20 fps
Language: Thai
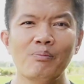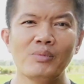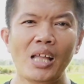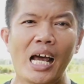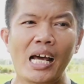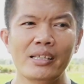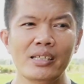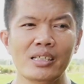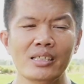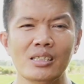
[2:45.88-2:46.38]
10
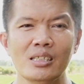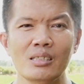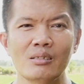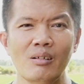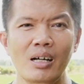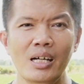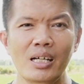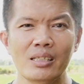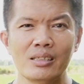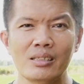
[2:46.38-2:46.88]
ตันนี่ถือ
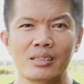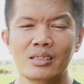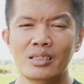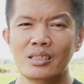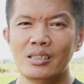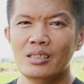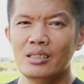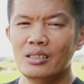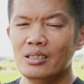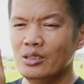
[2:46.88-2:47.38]
ว่า
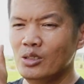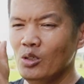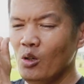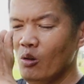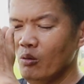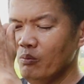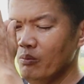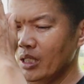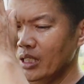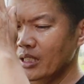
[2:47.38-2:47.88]
ย
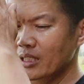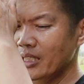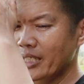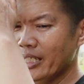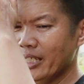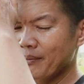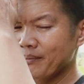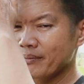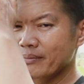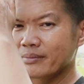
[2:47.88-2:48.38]
กมือเล
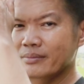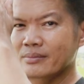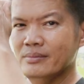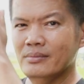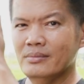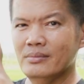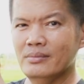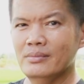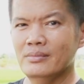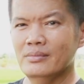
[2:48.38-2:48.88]
ยครับ
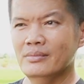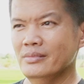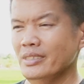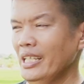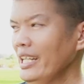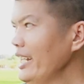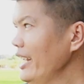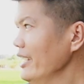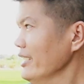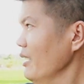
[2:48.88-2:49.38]

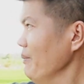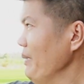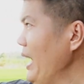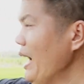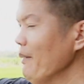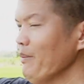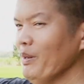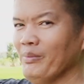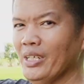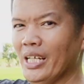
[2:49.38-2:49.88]
แต่ถ้าส
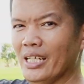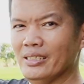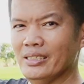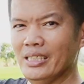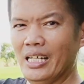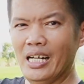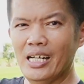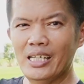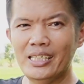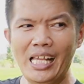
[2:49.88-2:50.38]
ภาพแบบนี้
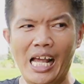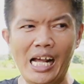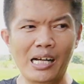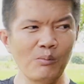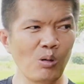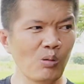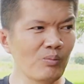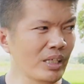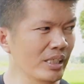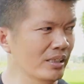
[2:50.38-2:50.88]
อย่างข้างหลัง
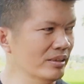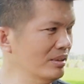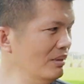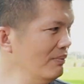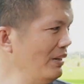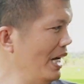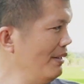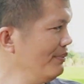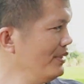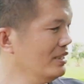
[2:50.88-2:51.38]
ผมเนี่ยส
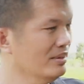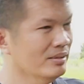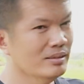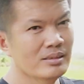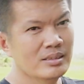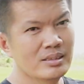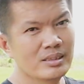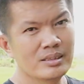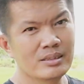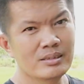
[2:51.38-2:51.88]
ภาพเนี่ย
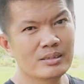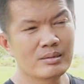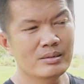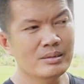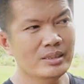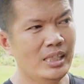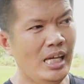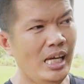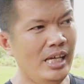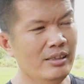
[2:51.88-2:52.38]

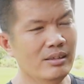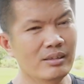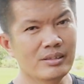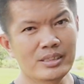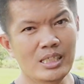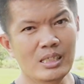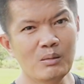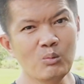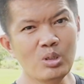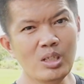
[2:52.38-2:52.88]
เขต
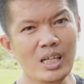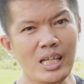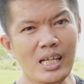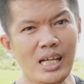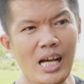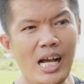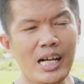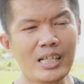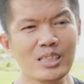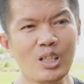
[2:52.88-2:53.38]
สิงห์บุรี
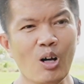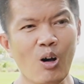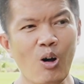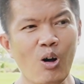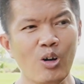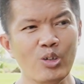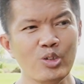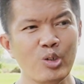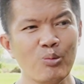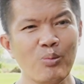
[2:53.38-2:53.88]
อ่างทอ
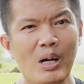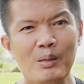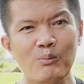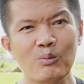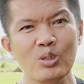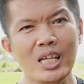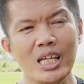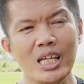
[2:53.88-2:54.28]
งสุพรรณบุ